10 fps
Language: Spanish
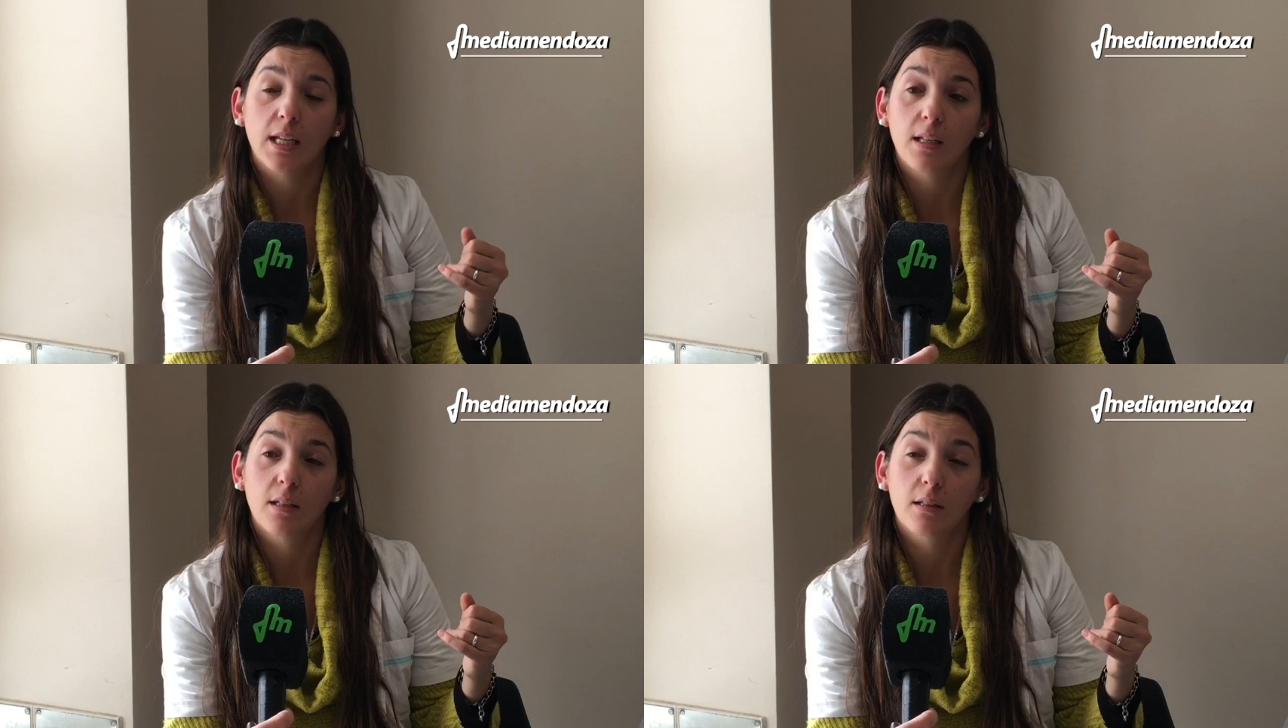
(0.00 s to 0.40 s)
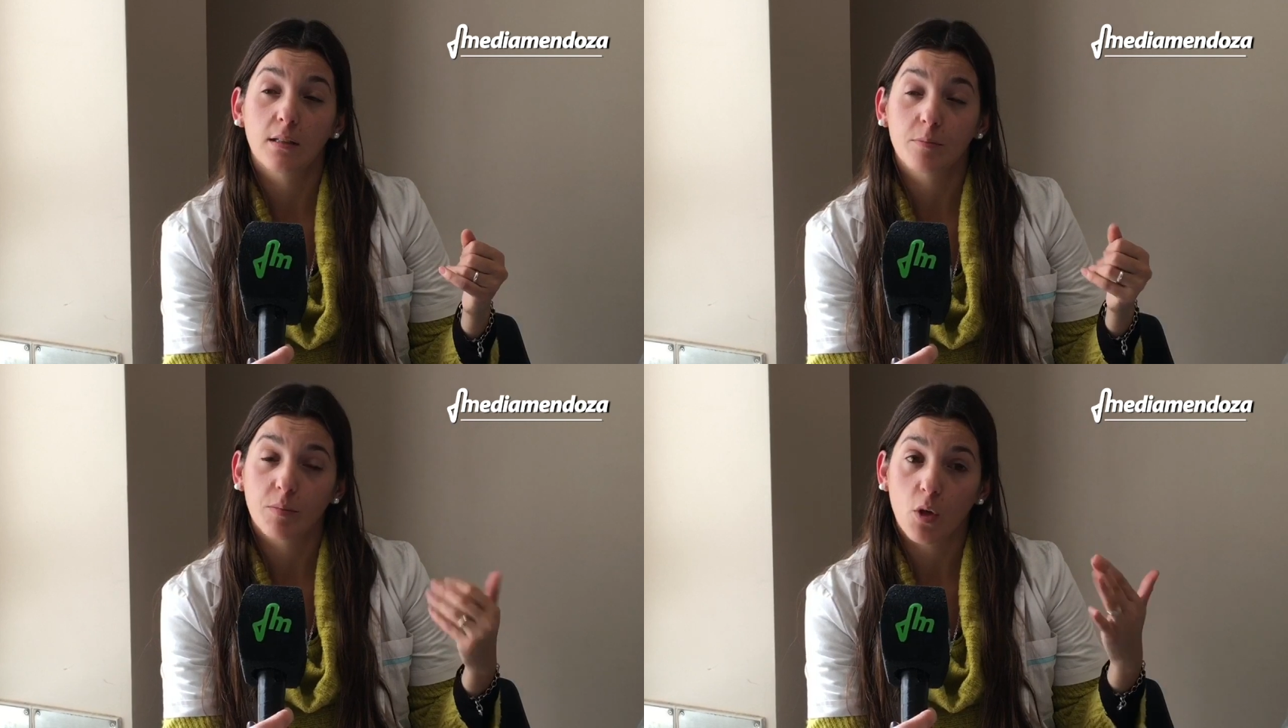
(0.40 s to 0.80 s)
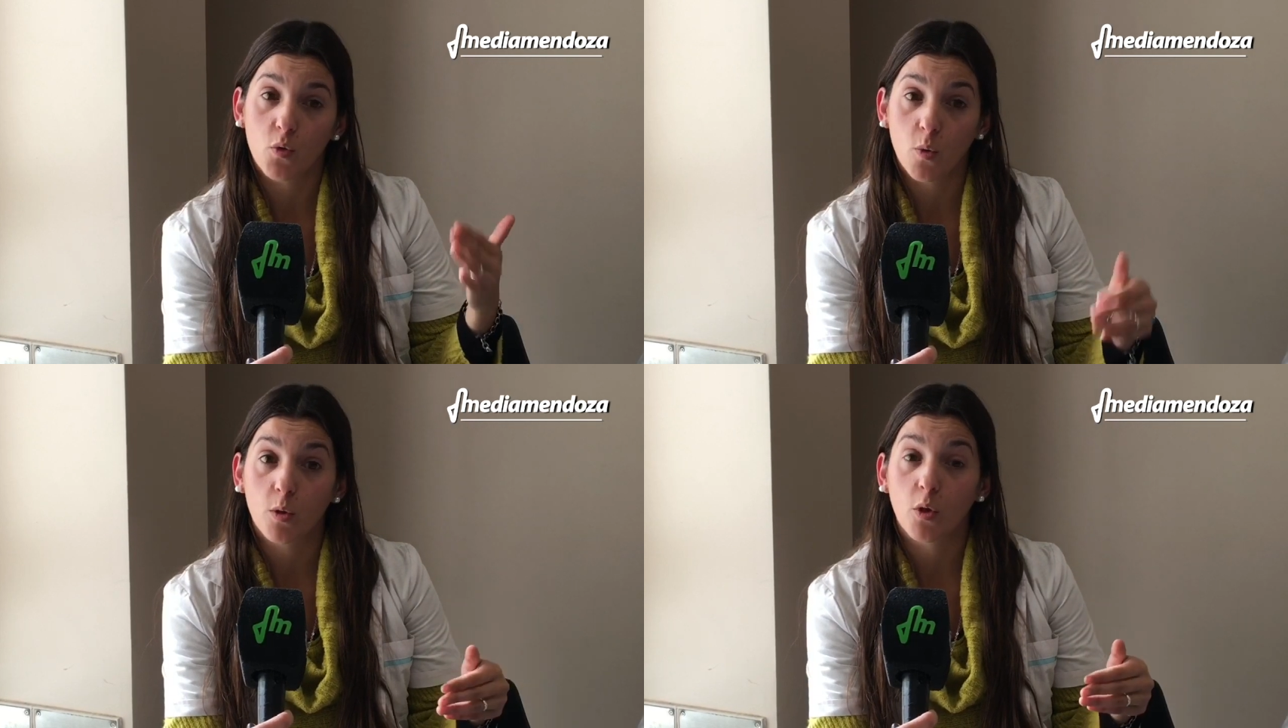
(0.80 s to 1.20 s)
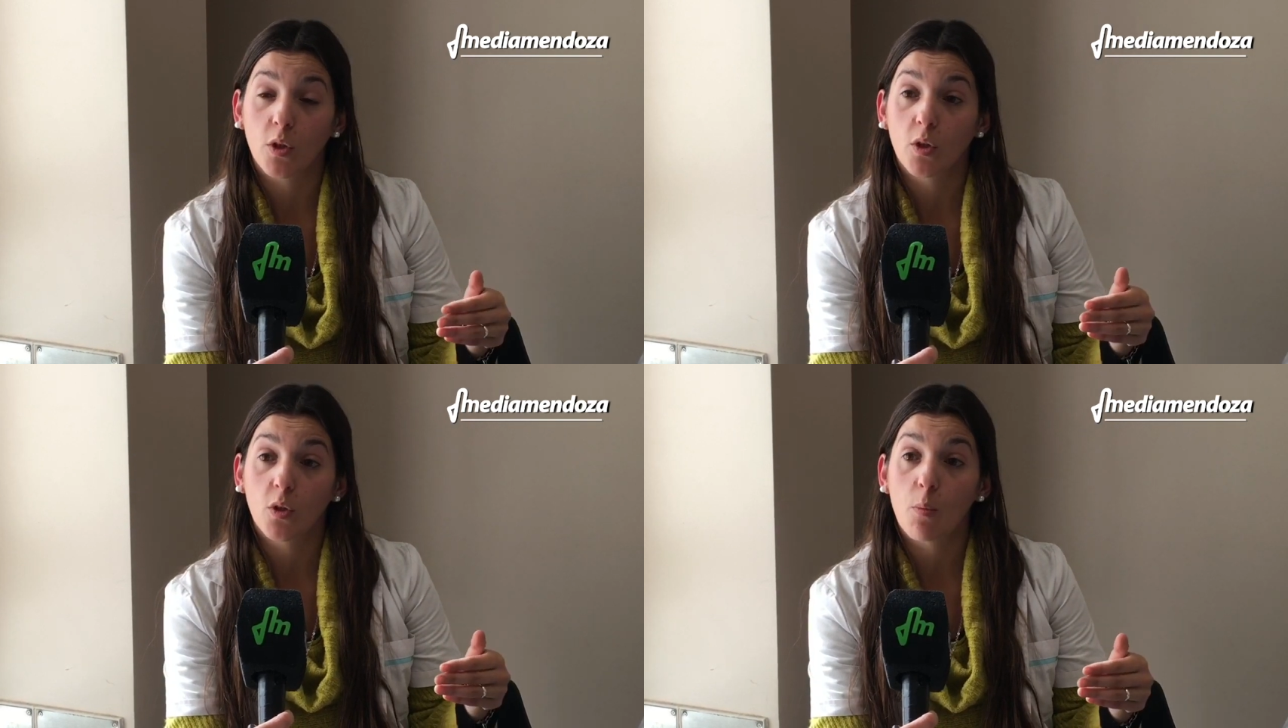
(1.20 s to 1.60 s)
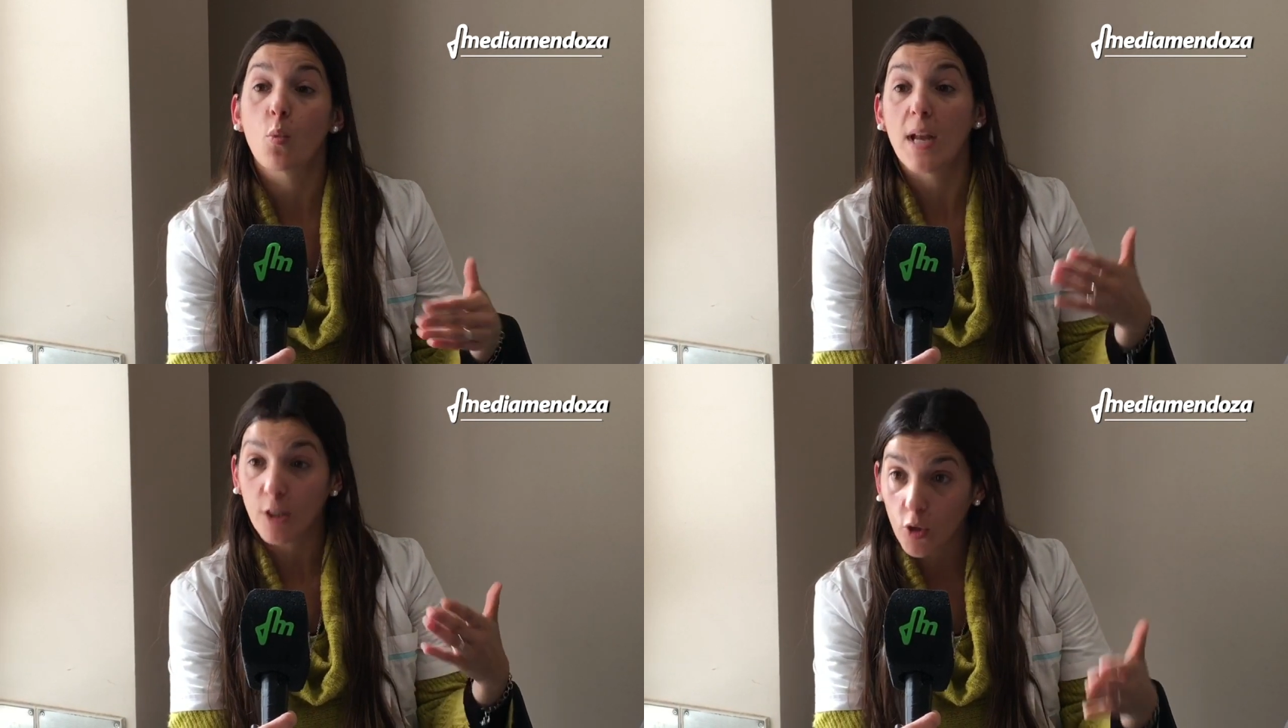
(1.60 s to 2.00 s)
en consultorio
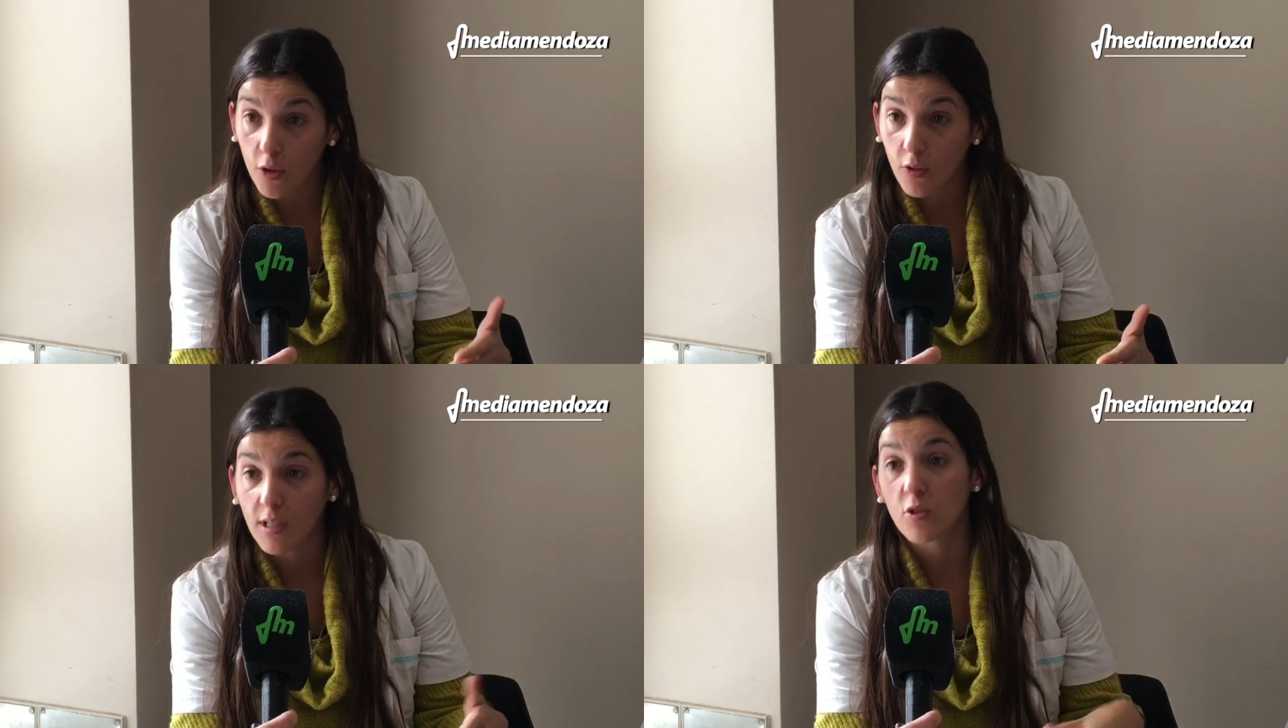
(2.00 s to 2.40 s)
ambulatorio,